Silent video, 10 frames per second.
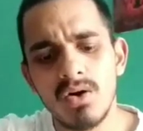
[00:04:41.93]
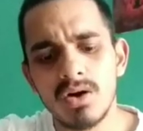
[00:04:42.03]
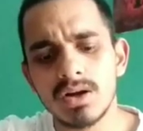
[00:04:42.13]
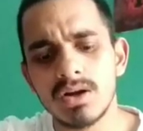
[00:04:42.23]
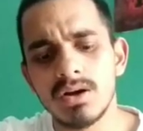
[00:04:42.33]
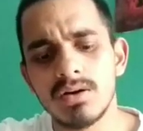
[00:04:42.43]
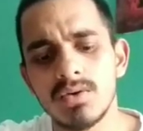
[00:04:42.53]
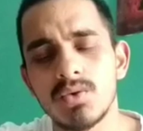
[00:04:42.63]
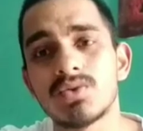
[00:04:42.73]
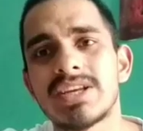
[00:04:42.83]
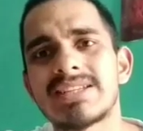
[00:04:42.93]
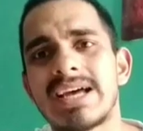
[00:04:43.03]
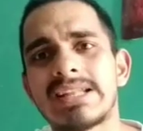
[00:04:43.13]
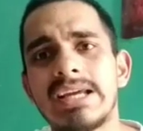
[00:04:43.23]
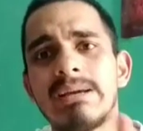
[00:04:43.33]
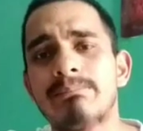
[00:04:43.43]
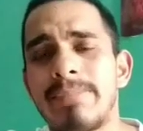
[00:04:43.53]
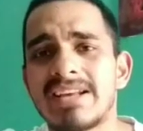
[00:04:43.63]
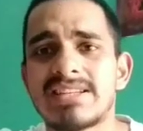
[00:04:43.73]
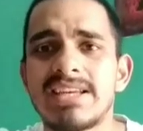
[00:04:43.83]
और उसके साथ
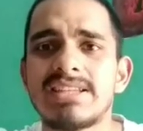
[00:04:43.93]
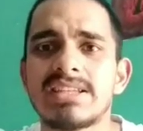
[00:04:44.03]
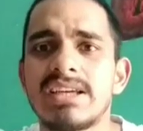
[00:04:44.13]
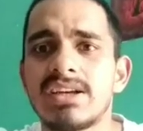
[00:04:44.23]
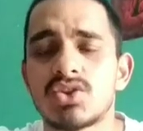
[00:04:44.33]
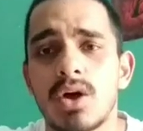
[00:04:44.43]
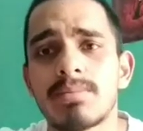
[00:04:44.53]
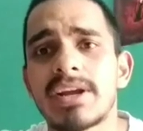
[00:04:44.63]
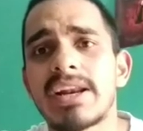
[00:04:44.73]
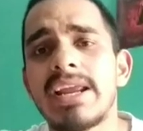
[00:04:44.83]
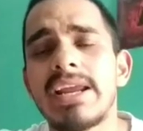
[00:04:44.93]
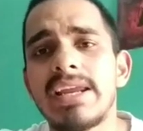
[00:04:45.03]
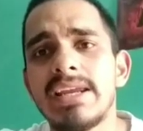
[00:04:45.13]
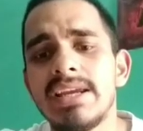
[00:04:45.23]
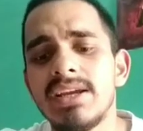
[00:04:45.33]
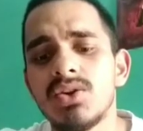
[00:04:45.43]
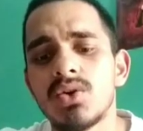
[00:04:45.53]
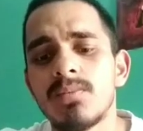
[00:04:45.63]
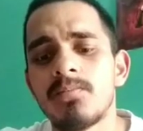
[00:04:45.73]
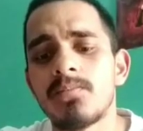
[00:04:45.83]
पैसेज सॉल्व करने की यू
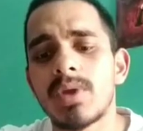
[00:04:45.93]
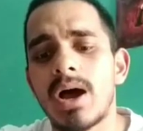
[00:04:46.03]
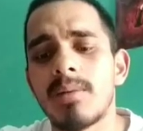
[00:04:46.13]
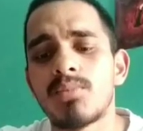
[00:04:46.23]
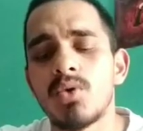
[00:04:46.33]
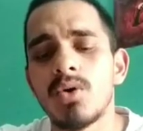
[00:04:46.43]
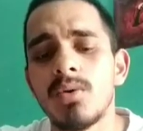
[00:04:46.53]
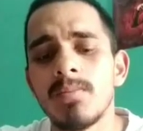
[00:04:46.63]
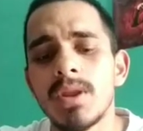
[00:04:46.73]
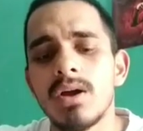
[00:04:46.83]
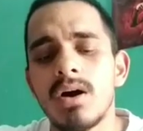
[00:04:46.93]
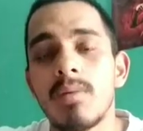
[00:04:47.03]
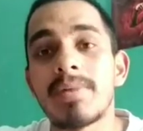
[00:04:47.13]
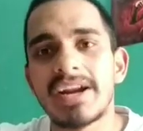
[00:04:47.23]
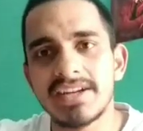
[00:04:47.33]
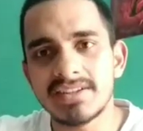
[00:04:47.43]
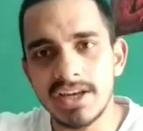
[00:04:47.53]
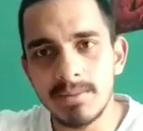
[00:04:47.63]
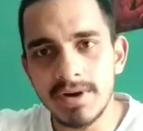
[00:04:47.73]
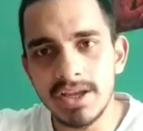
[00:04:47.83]
नो आपको प्रैक्टिस
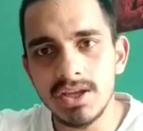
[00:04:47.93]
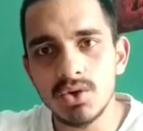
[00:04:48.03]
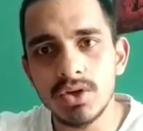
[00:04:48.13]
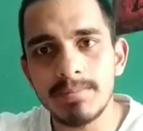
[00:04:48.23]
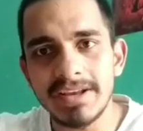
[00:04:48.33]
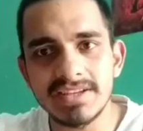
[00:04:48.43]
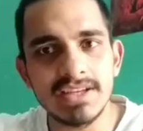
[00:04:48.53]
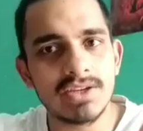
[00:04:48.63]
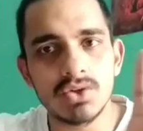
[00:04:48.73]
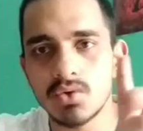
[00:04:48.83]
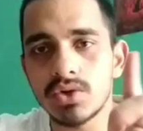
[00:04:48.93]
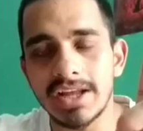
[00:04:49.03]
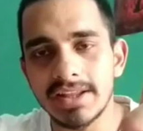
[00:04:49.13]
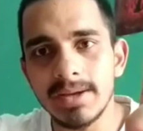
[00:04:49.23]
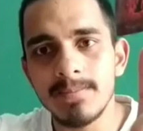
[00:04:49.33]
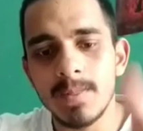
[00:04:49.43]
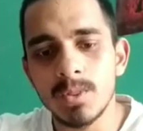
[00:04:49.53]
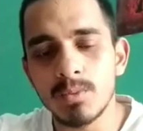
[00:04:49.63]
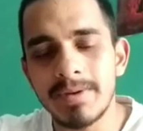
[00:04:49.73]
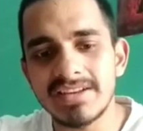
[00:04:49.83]
करनी पड़ेगी क्योंकि पैसेज एक जरूर आता है
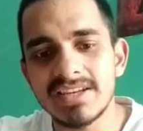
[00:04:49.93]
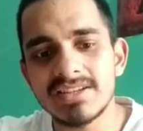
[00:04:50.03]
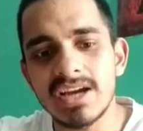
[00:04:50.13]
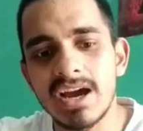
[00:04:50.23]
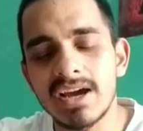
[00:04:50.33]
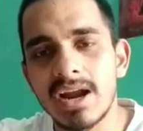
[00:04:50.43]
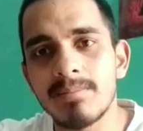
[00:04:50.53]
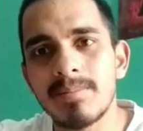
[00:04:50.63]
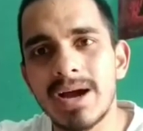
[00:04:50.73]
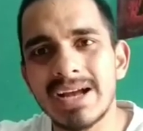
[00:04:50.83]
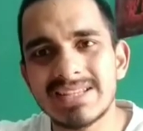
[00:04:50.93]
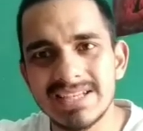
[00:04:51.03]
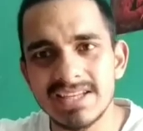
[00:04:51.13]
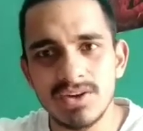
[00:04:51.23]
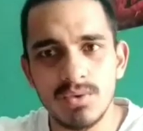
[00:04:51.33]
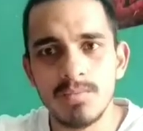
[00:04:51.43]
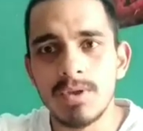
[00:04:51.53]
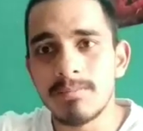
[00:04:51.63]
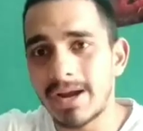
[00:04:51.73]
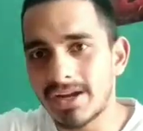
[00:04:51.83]
तो पैसेज अगर आप अच्छे से ना
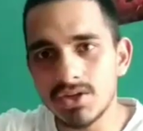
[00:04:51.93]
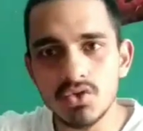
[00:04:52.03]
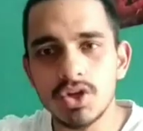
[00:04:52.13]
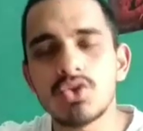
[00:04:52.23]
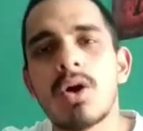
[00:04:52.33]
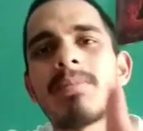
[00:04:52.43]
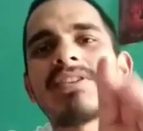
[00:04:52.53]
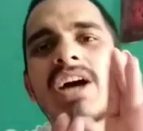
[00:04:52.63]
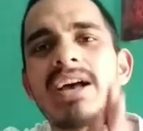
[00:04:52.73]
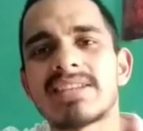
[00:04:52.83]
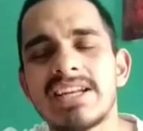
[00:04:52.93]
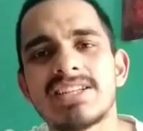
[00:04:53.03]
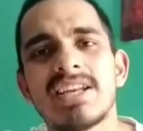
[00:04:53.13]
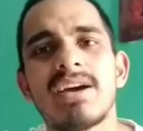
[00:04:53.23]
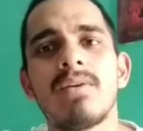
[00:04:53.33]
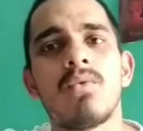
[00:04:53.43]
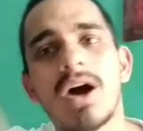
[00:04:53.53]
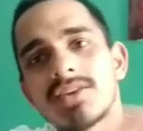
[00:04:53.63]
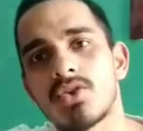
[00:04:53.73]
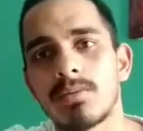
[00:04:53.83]
प्रैक्टिस होगी तो आप आसानी से ना
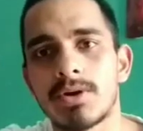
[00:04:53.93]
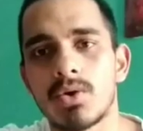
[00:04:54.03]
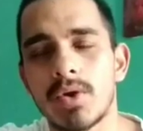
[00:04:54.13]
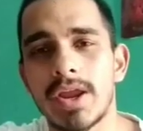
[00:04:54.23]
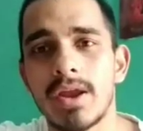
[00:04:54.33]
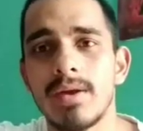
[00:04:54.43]
वहां सॉल्व कर लोगे